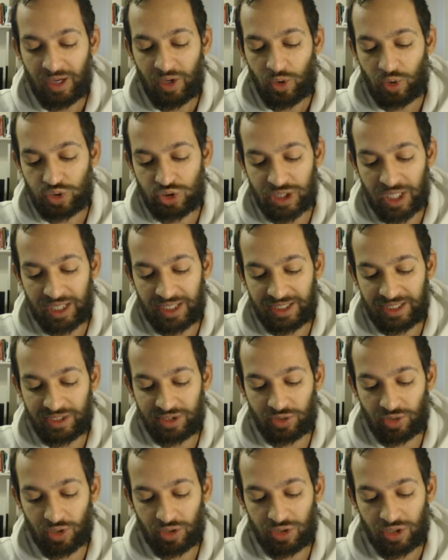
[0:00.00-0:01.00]

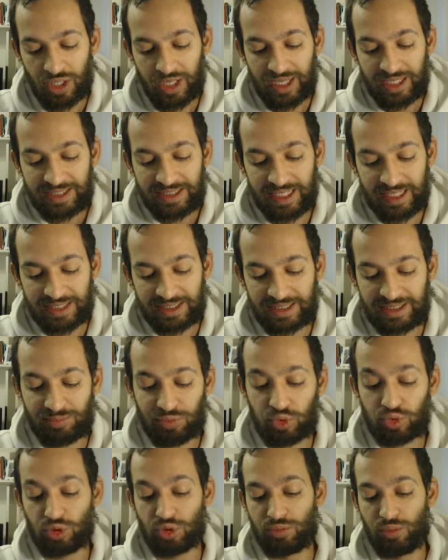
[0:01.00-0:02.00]
Özelliğin yok. Tekli
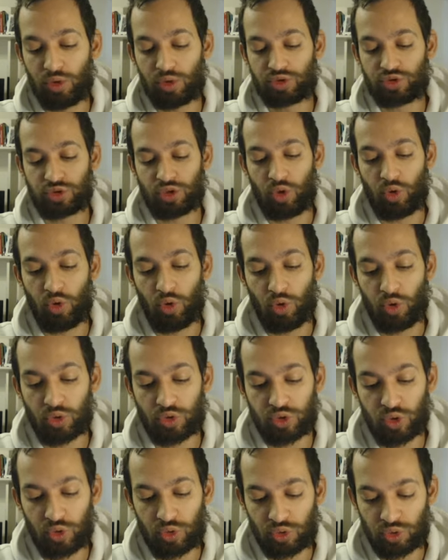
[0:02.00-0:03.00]
buzul morsu da. Oo
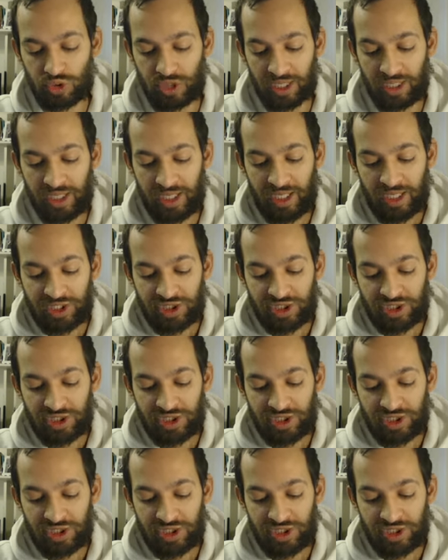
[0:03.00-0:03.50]
çok güzel.